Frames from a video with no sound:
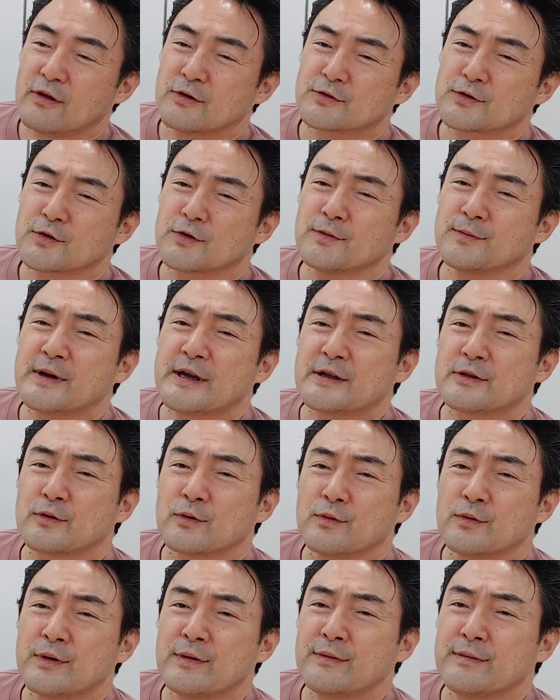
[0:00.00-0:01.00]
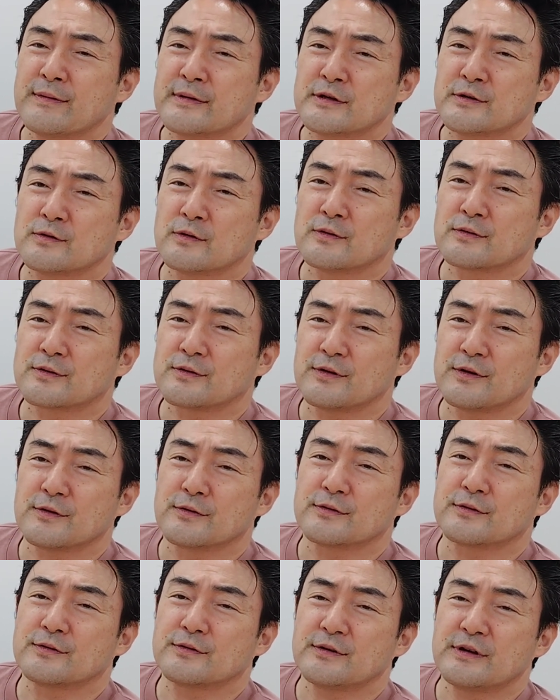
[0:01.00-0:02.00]
その前の We Will Rock
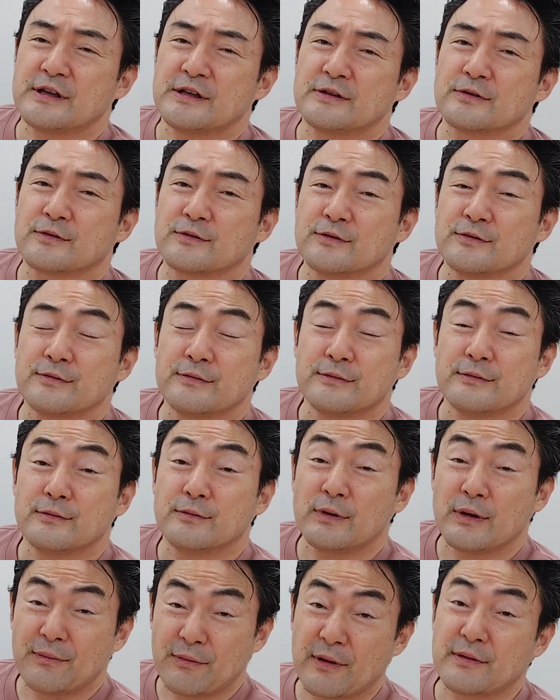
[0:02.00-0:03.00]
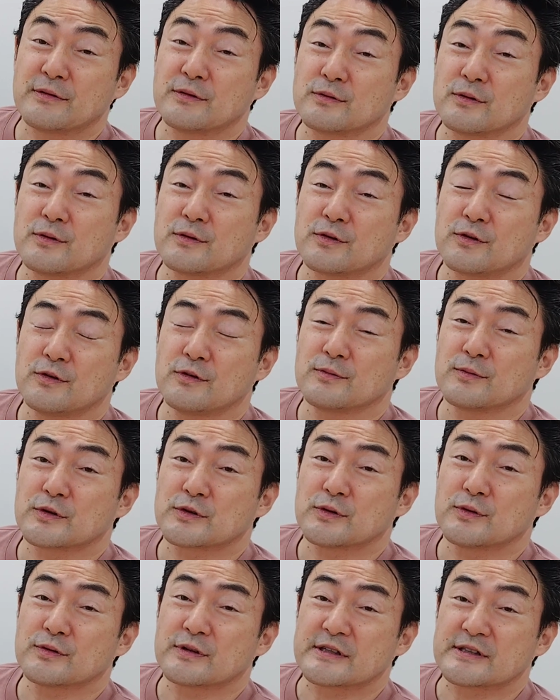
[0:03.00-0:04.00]
You クイーンの We Will Rock You
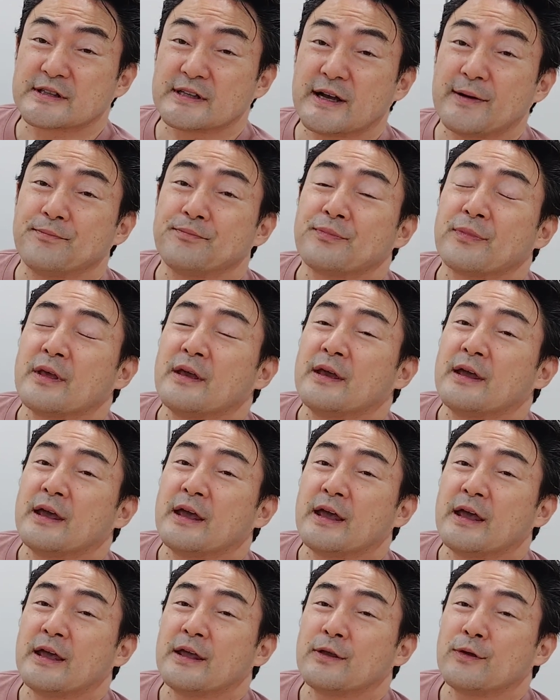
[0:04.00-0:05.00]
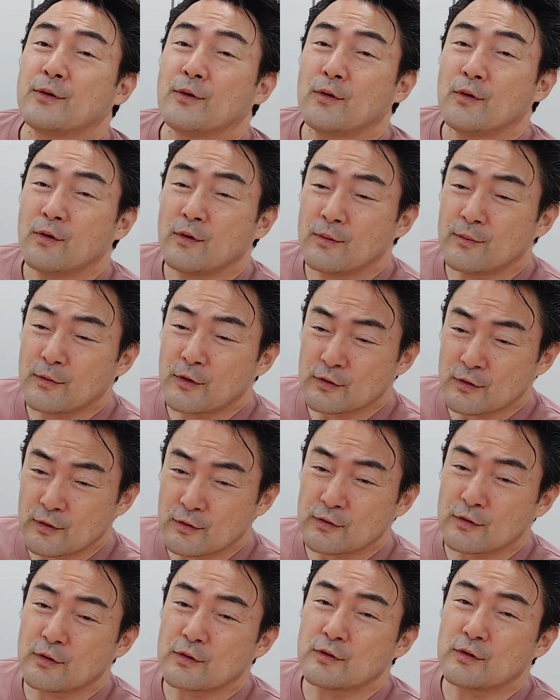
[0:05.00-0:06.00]
もそうですが、えー、洋
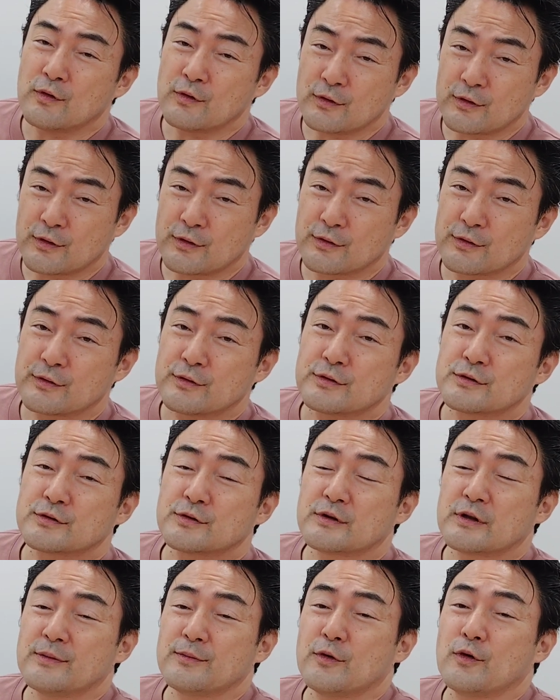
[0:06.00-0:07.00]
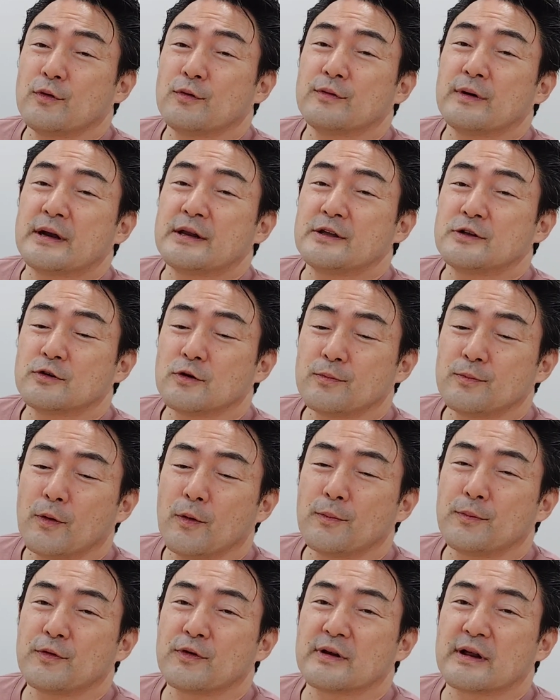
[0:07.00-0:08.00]
物のロックそれも割と
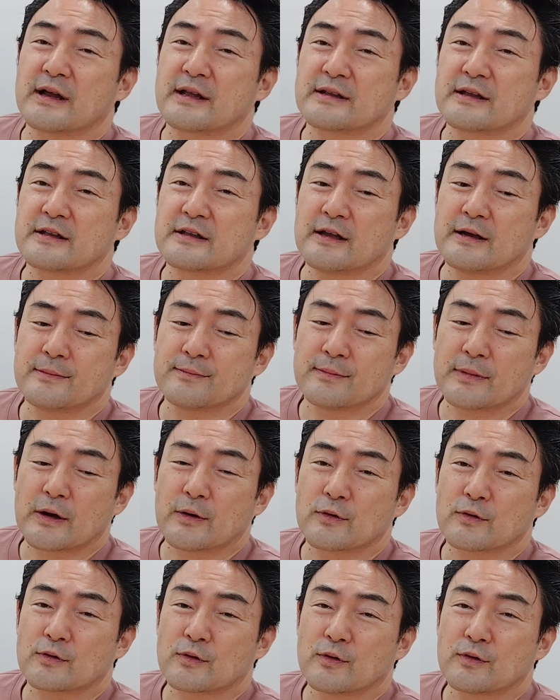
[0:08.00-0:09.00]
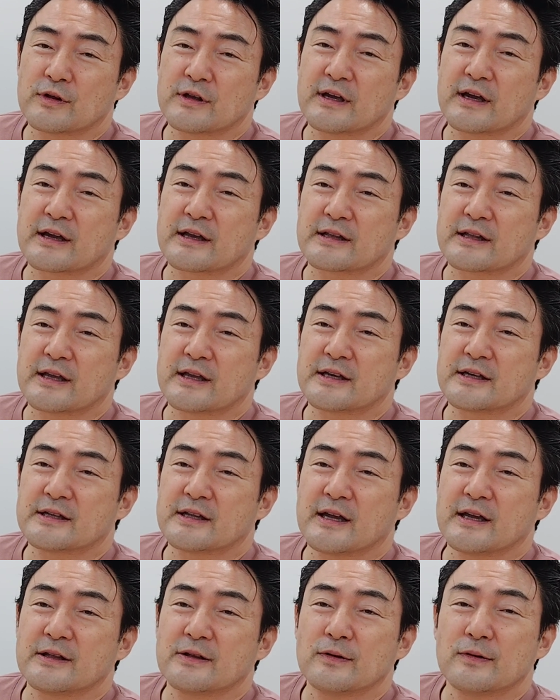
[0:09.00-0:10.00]
ポピュラーなナンバーを取り上げてい
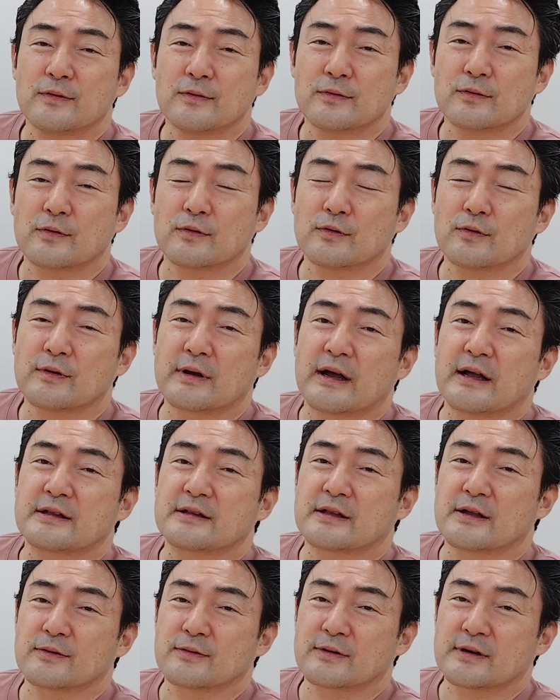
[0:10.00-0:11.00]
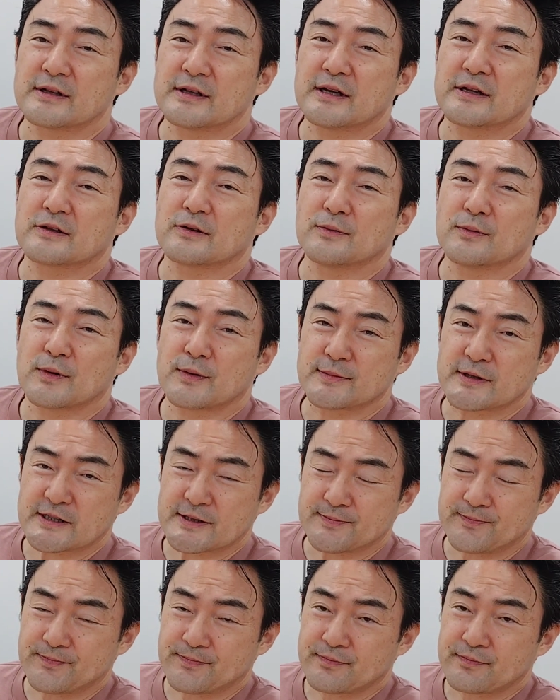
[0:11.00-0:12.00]
きたいということがあったのかなと思いま
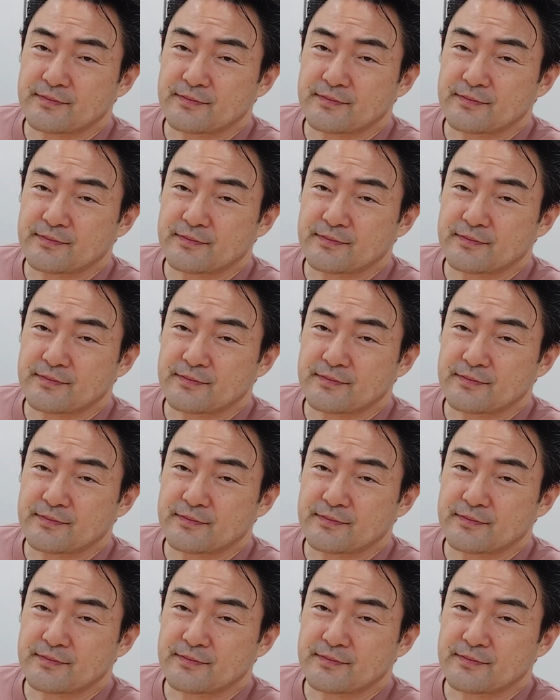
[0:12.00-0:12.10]
す